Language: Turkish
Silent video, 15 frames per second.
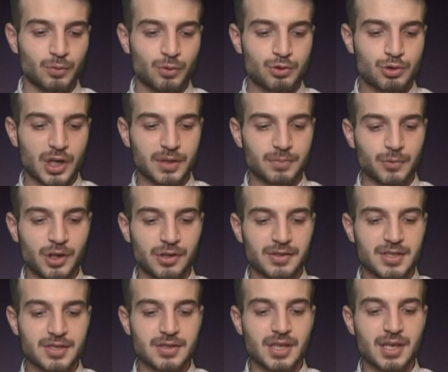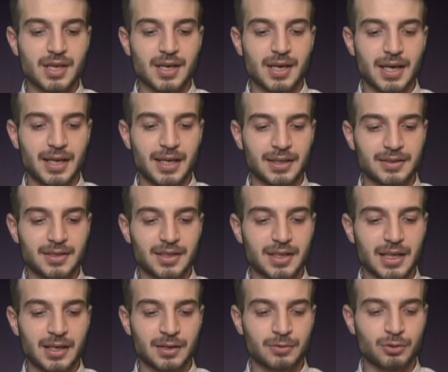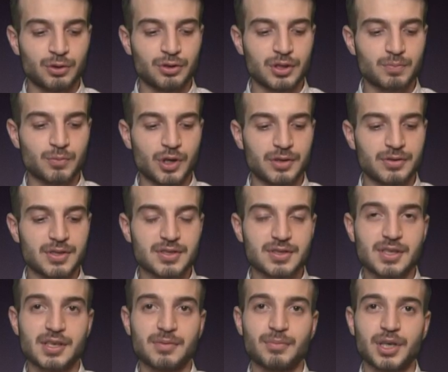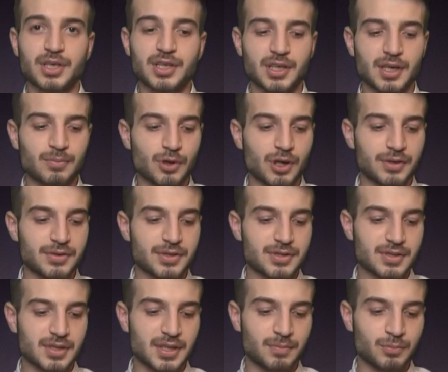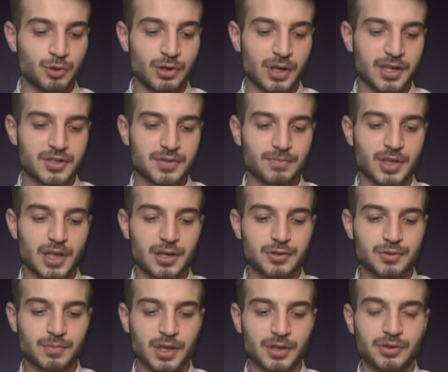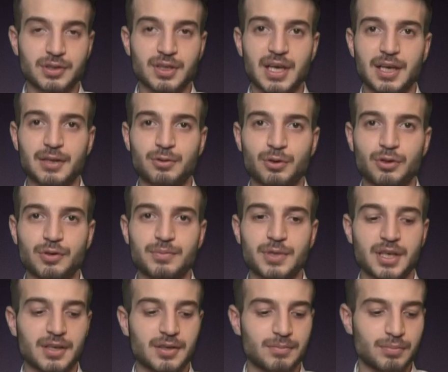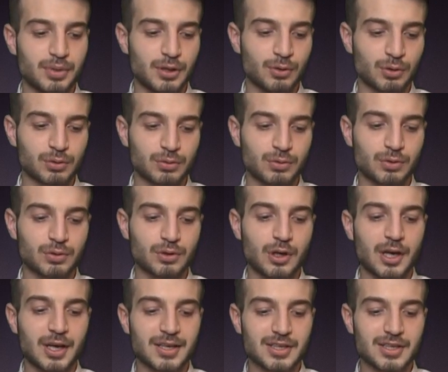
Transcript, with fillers: Uçak mühendisliği, elektrik elektronik mühendisliği, makine mühendisliği, mütercim tercümanlık, ekonomi, pilotluk,